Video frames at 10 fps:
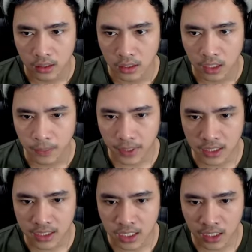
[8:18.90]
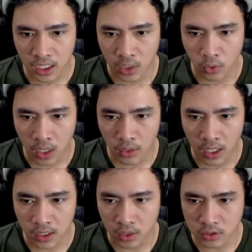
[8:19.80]
ini pekerjaan kita diulang-ulang
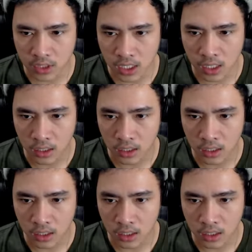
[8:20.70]
terus nih